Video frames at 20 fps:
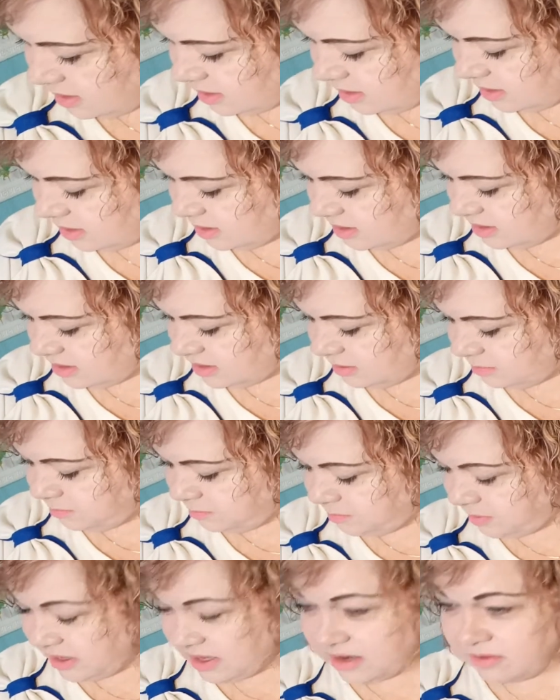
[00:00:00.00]
Э,
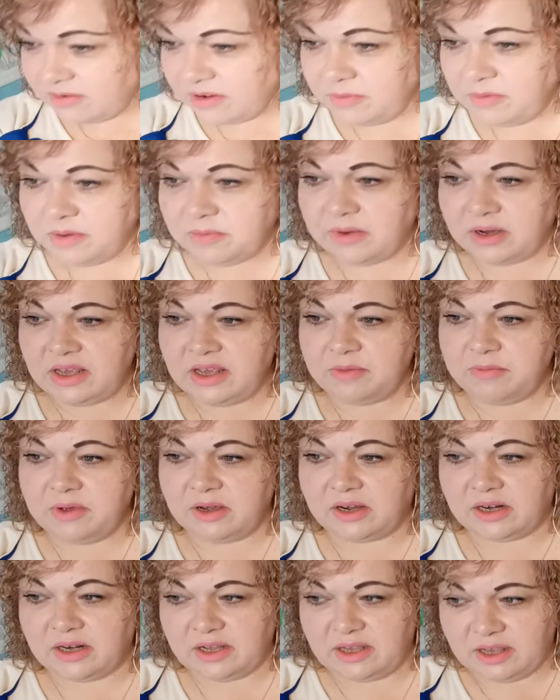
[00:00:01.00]
первыми моими
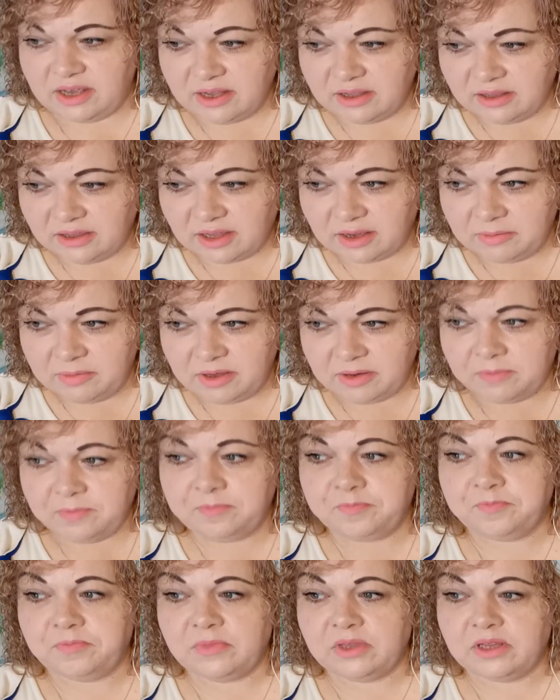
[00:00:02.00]
клиентами
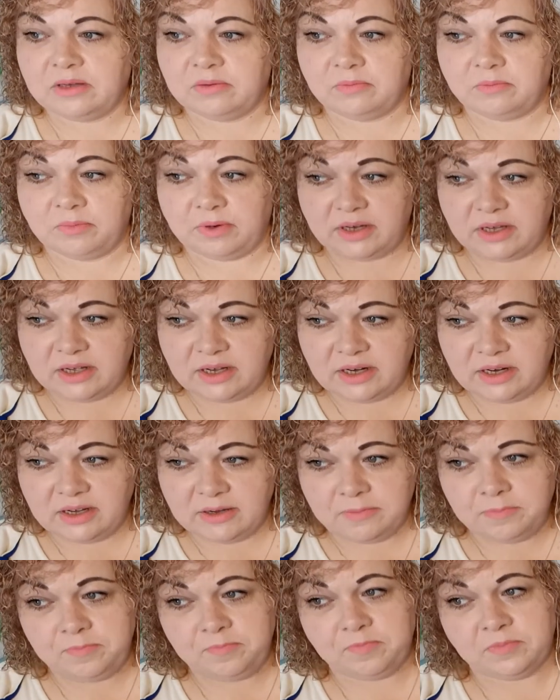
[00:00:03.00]

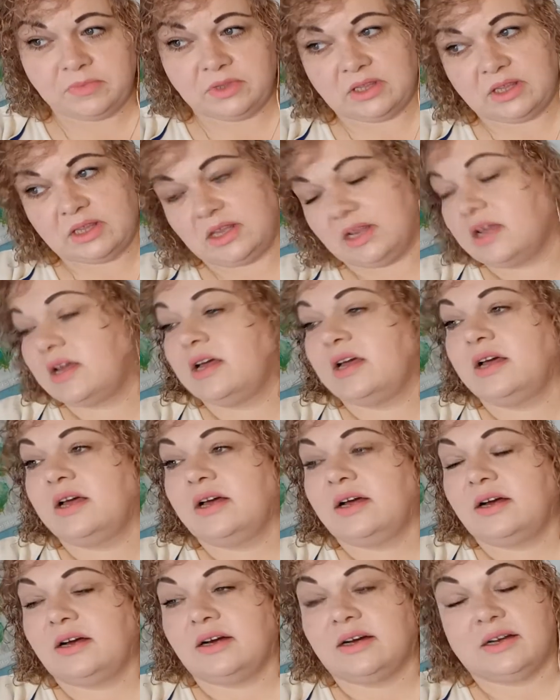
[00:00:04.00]
были
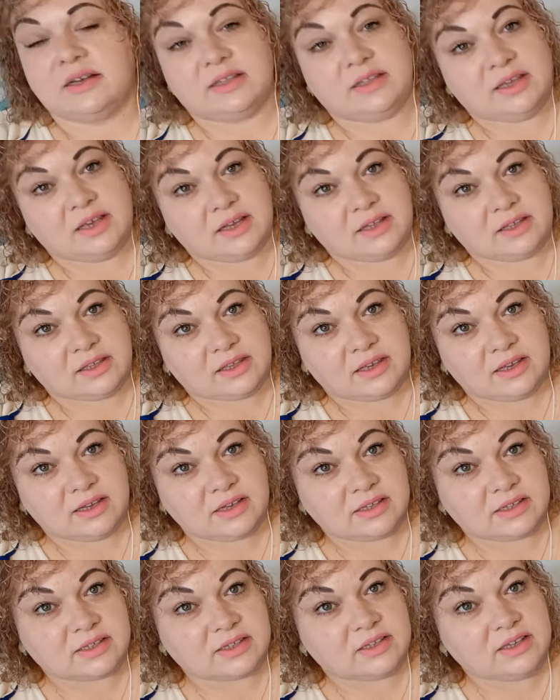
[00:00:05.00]
э, детки
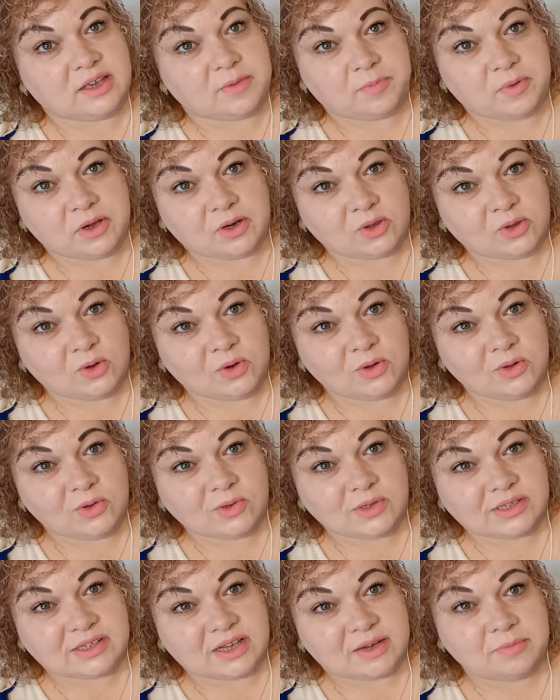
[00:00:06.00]
с
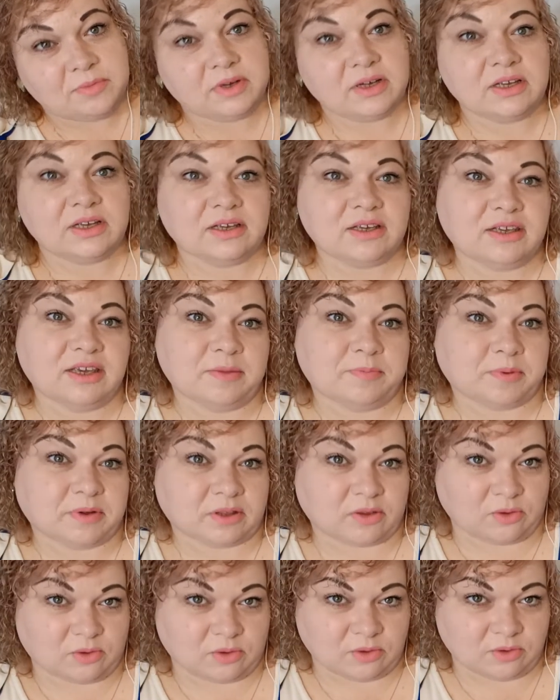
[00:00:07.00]
гипертонусом и
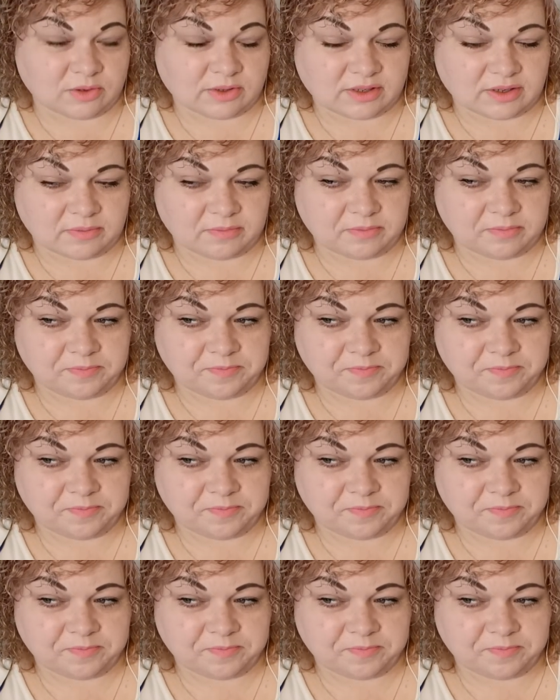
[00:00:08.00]
гипотонусом.